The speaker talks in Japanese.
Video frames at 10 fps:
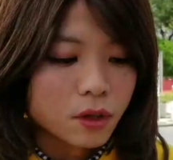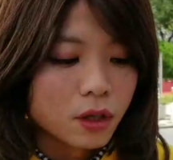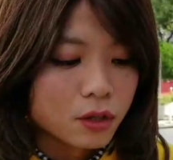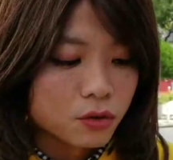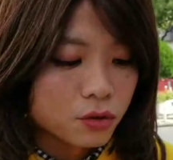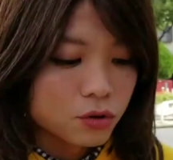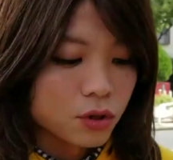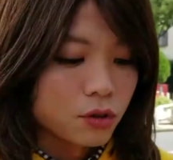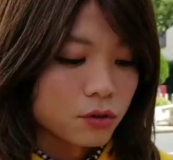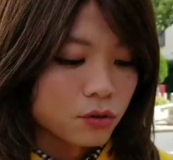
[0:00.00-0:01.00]
僕に
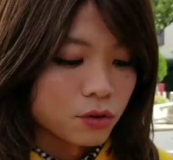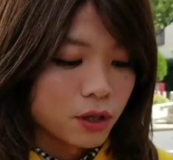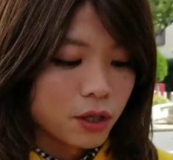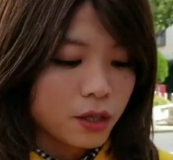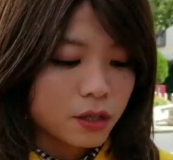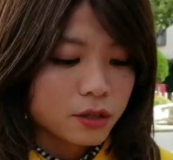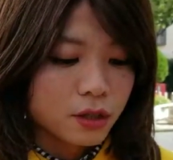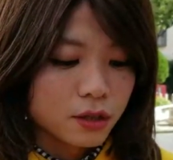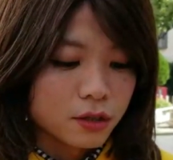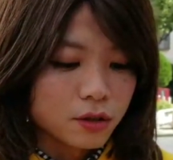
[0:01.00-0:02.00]
妹がいたらね、こう
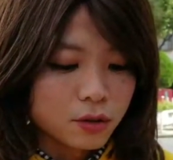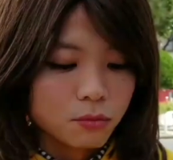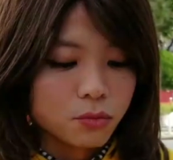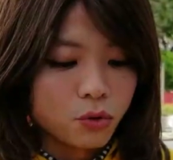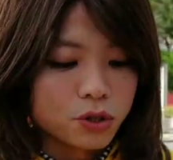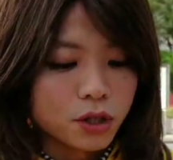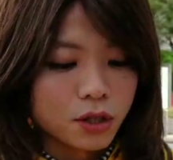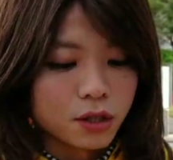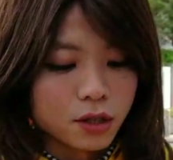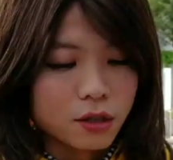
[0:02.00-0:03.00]
いう感じ。妹、お姉さ
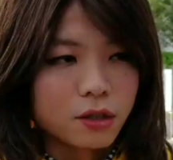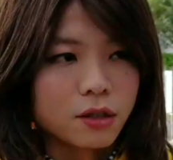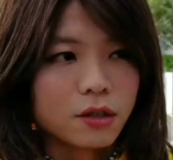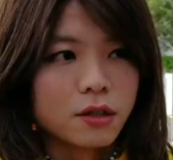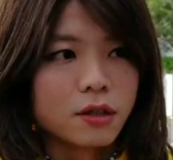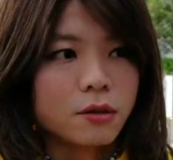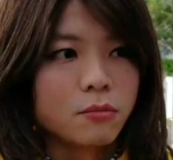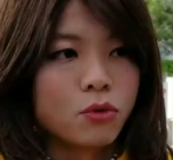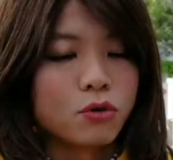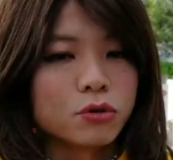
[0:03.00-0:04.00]
んかな。お姉さんがいたら
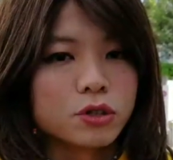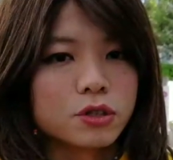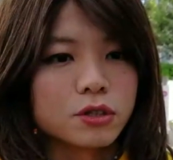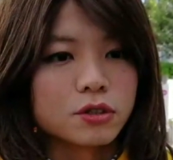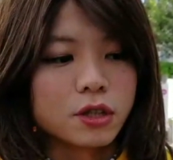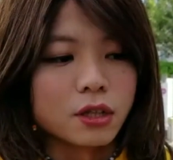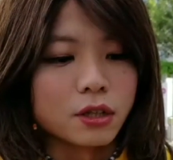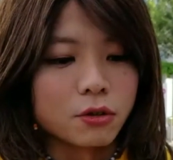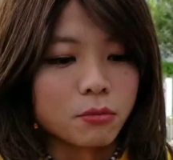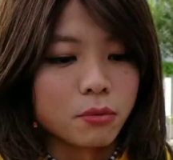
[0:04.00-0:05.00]
こういう感じになるのかな。
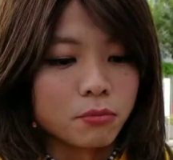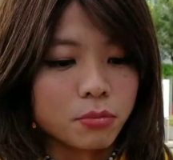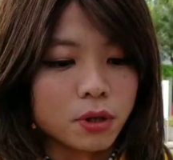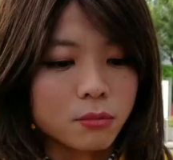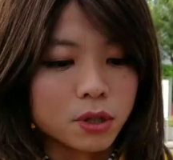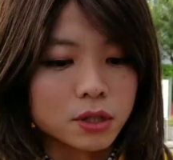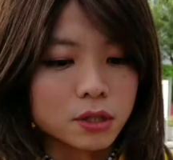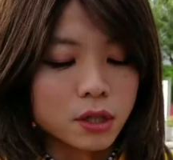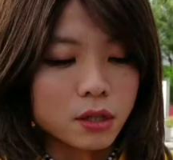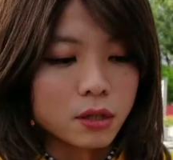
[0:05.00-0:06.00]

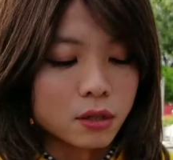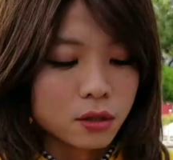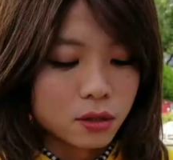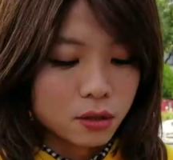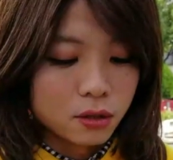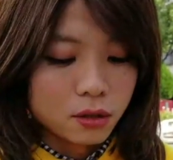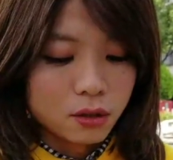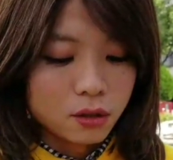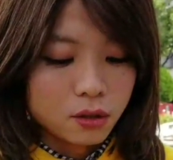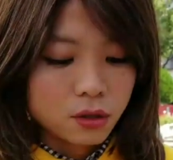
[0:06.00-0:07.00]
ちょっとまあ、
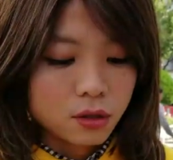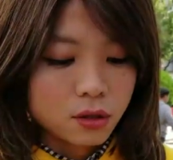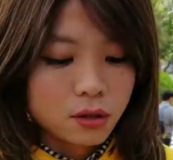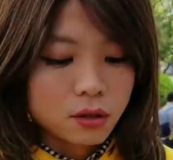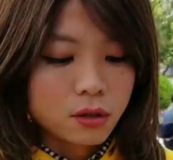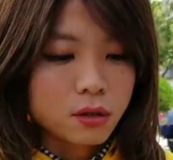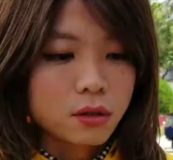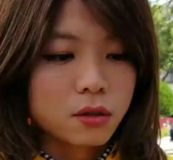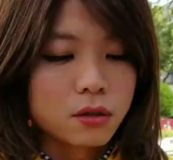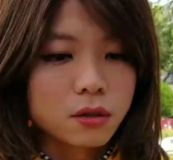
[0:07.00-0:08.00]
年は
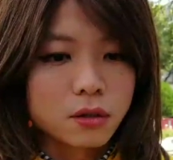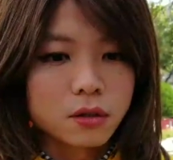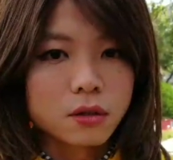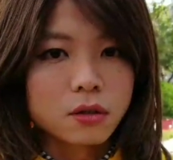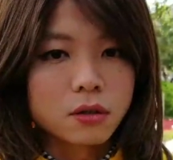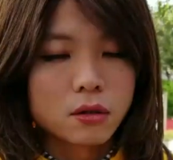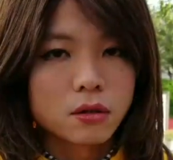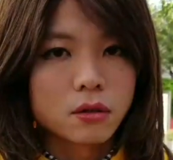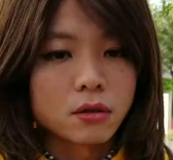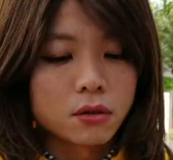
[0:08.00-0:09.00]
まあ、いってるよね。
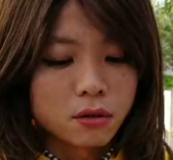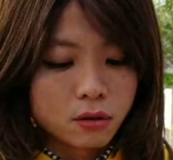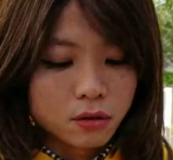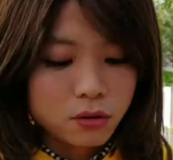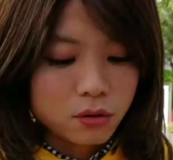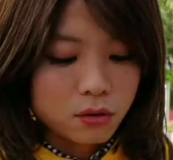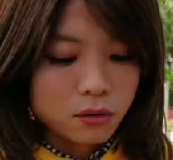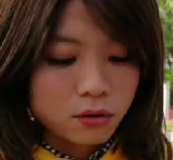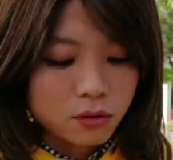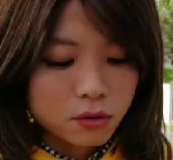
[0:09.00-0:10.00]
いってる？わ
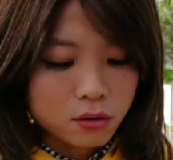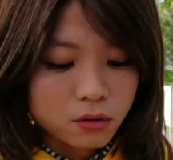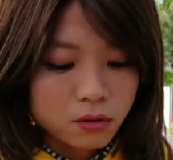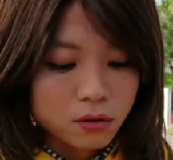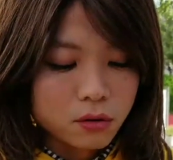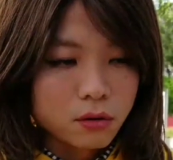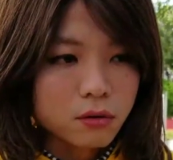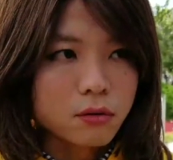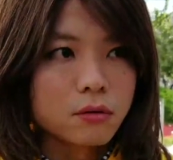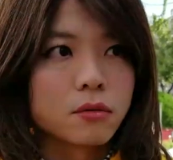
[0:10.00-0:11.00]
かんない。これ画面上
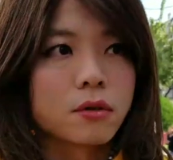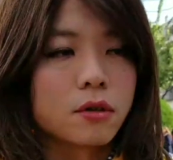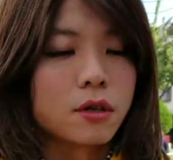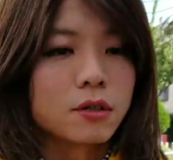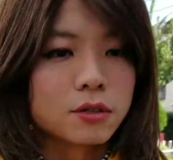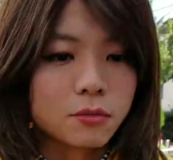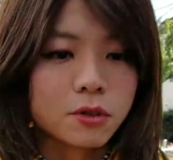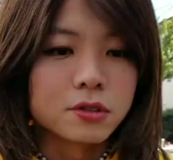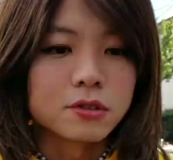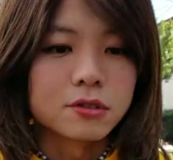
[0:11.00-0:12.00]
でもまあまあ若く見える。
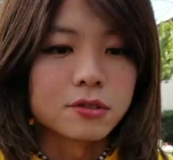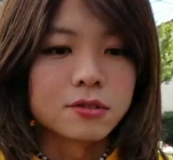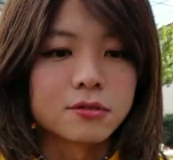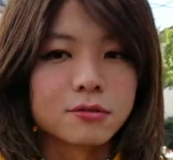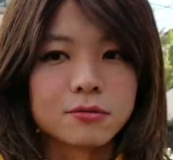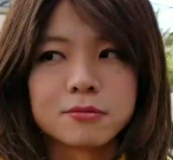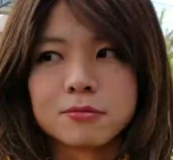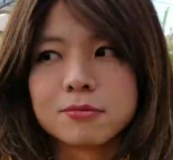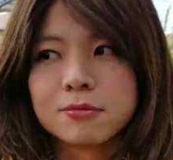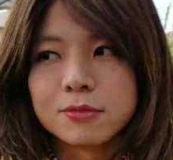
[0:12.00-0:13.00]
いくつに見えるか
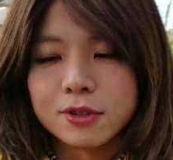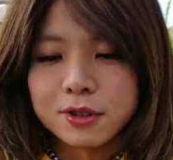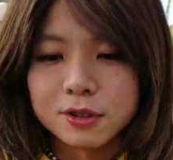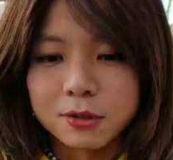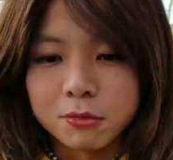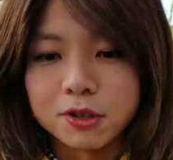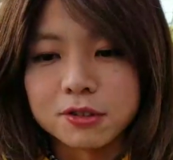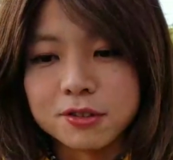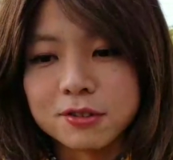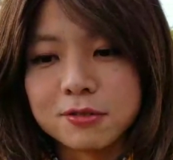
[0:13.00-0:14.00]
しら。もう何言っ
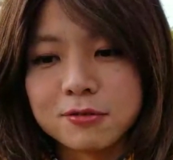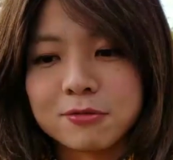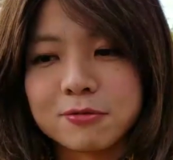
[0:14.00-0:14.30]
てんだよ。